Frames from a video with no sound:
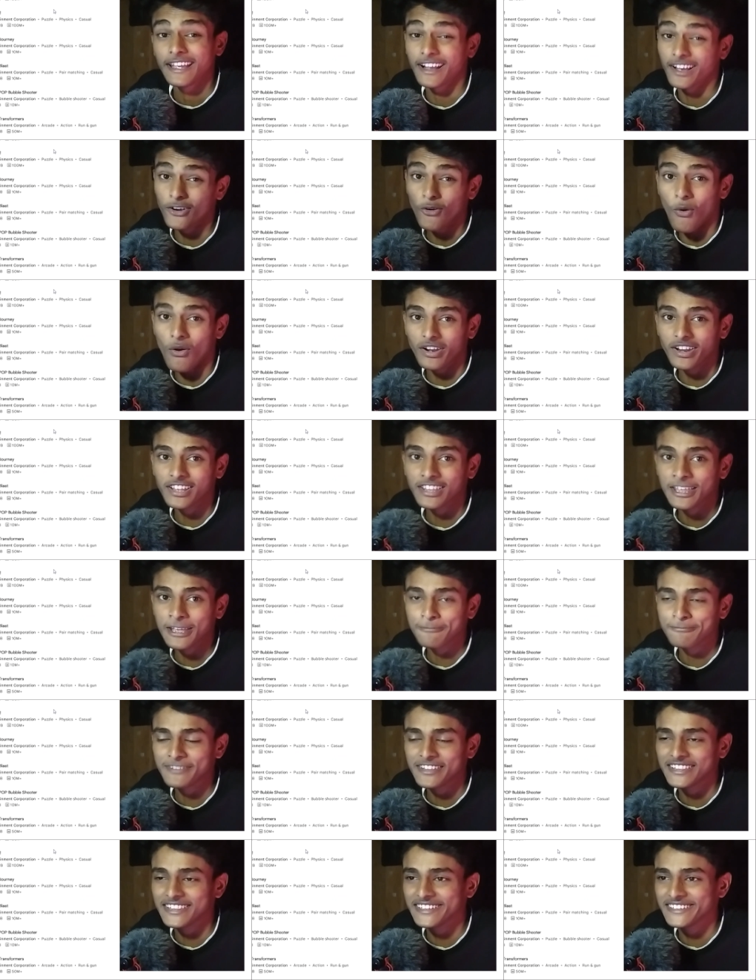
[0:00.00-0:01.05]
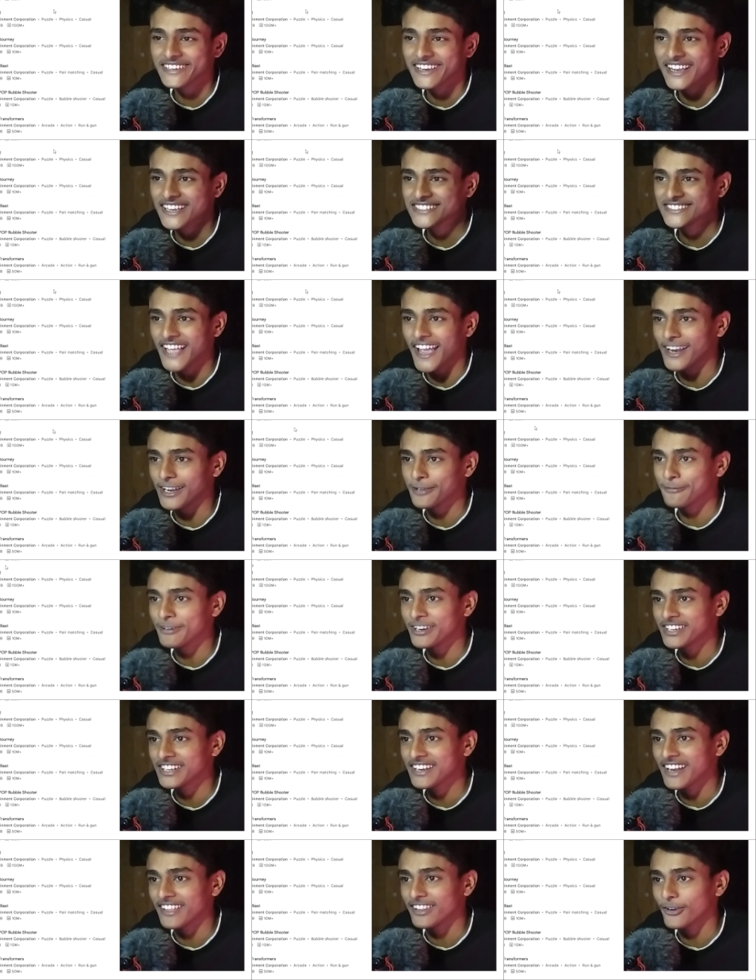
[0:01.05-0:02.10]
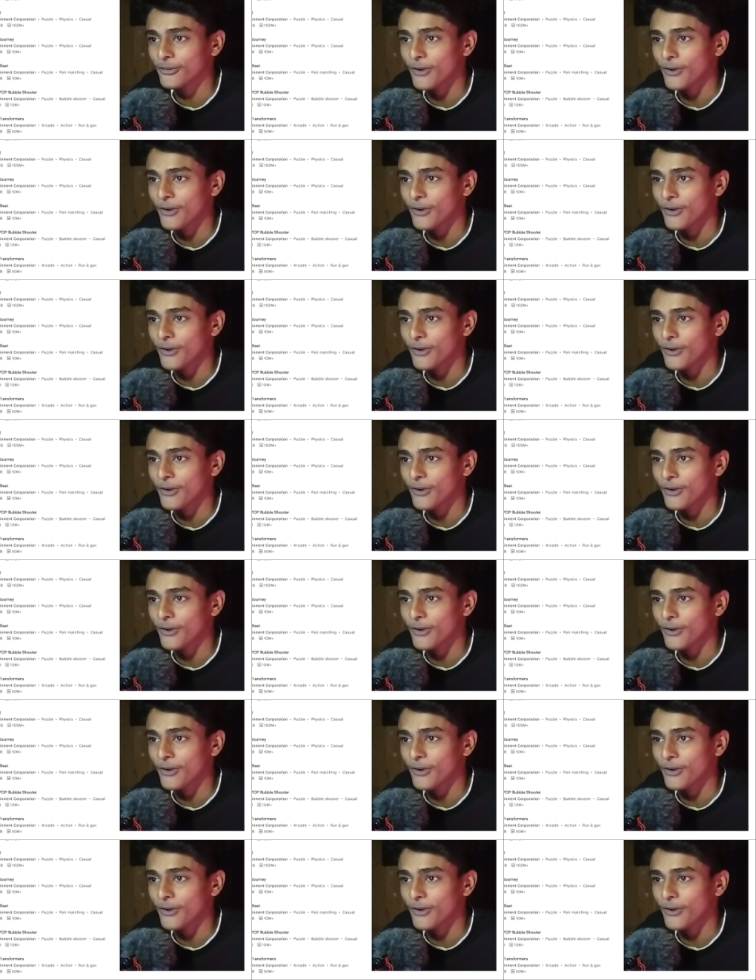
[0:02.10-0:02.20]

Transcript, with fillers: এখানে অনেক গেম দিয়ে দিয়েছে গাইস অ্যাংরি বার্ডের এরকম